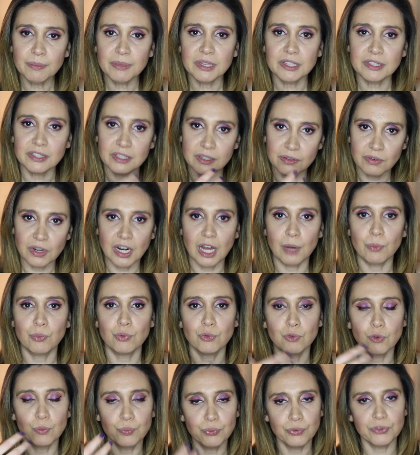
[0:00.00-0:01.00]
mais c'est voilà
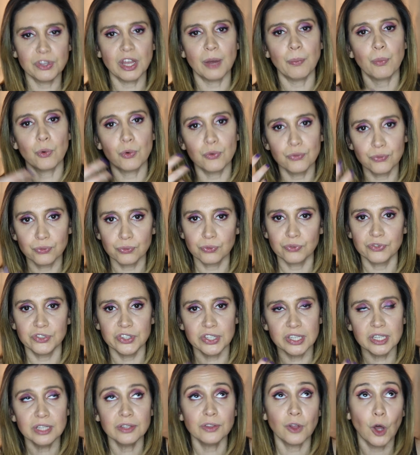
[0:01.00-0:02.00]
beaucoup plus
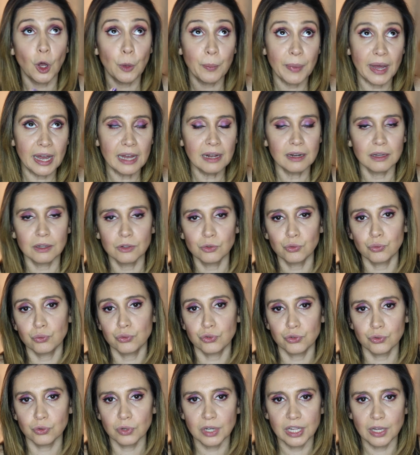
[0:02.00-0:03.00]
approfondi, normal, hein,
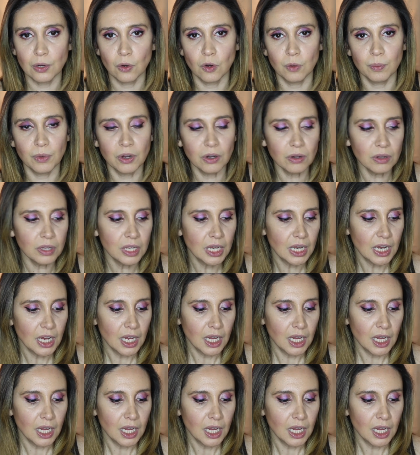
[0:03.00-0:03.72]
toujours les romans.